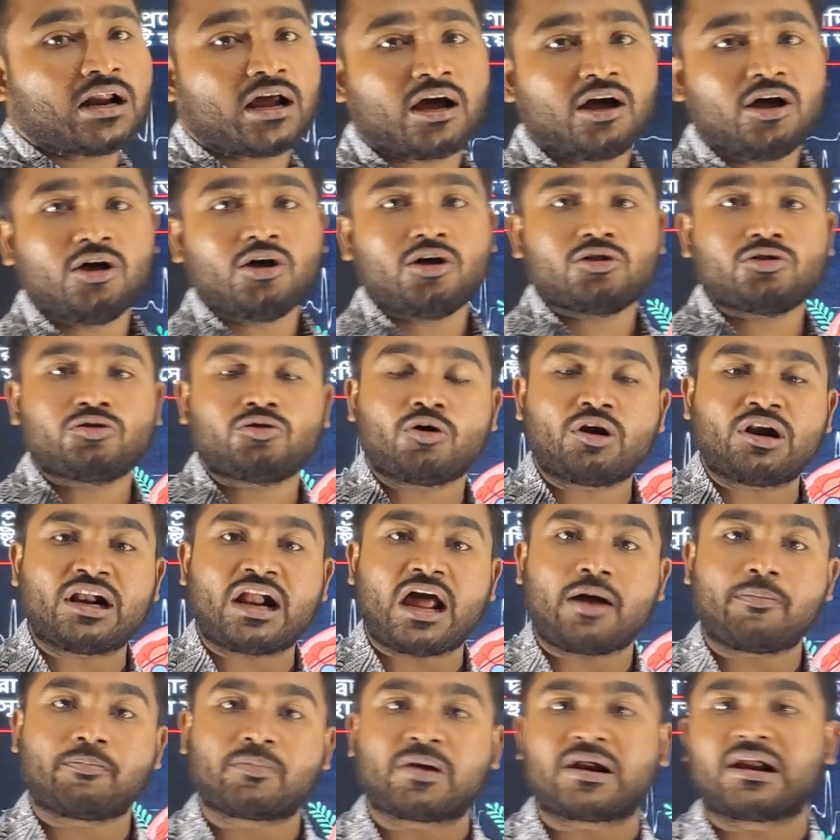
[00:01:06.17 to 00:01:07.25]
দ্বারা ধরেন
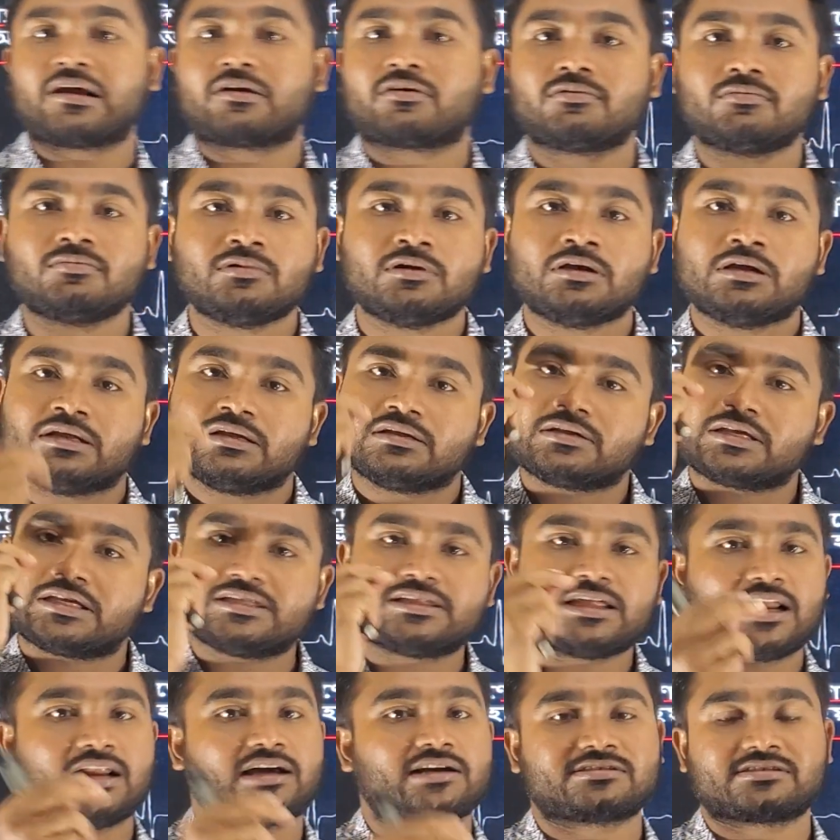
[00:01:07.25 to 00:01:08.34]
আপনার এখন
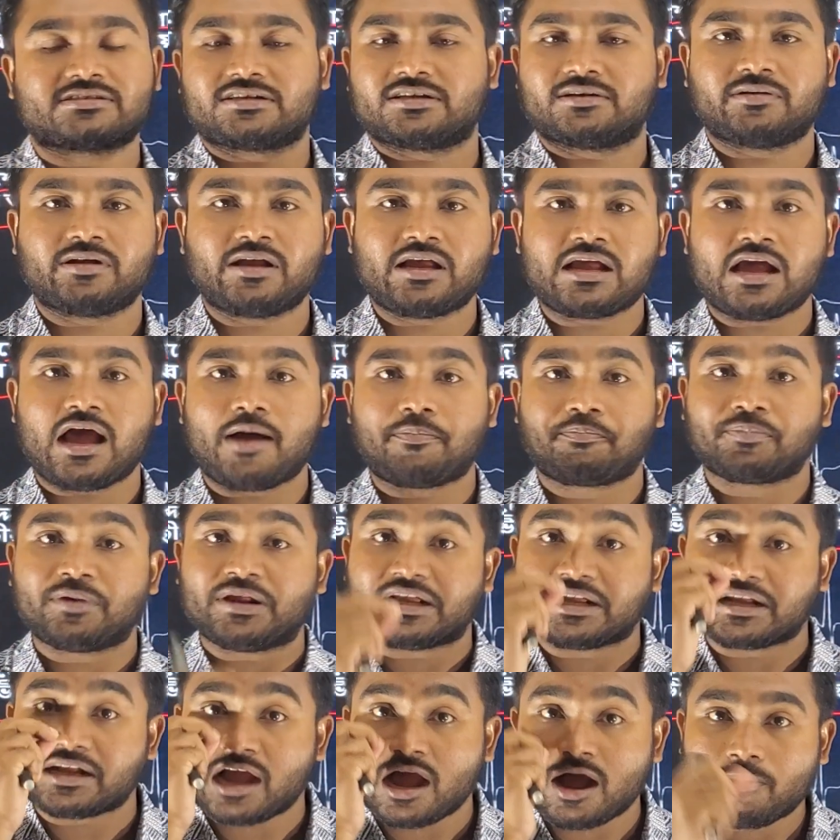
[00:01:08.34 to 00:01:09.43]
খিদা লাগছে আপনি
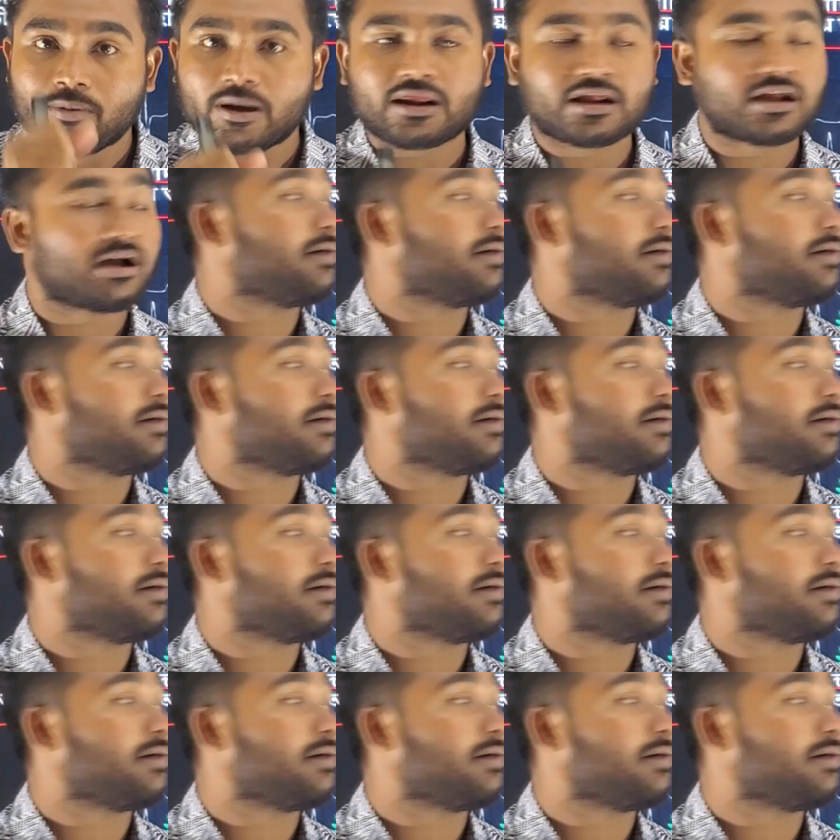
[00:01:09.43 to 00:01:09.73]
খাবার